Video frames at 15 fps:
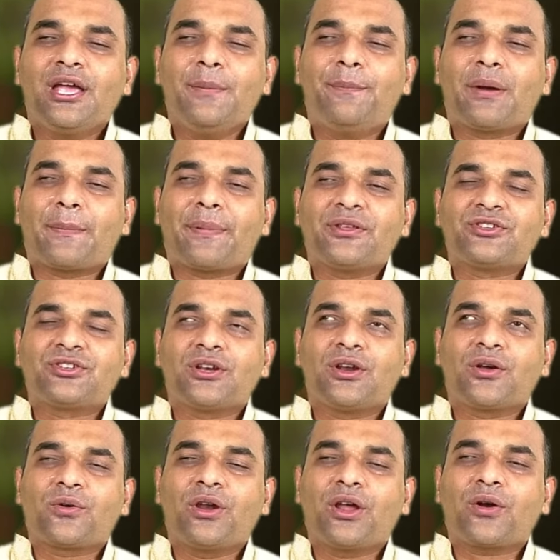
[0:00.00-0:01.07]
ఈ
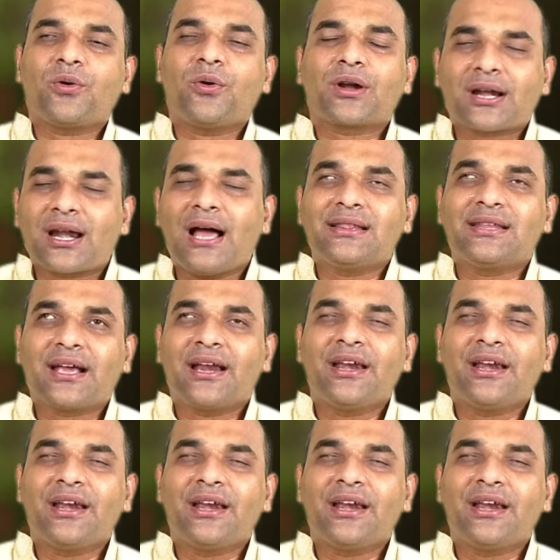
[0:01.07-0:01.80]
ప్రపంచంలో కొన్ని కోట్లాది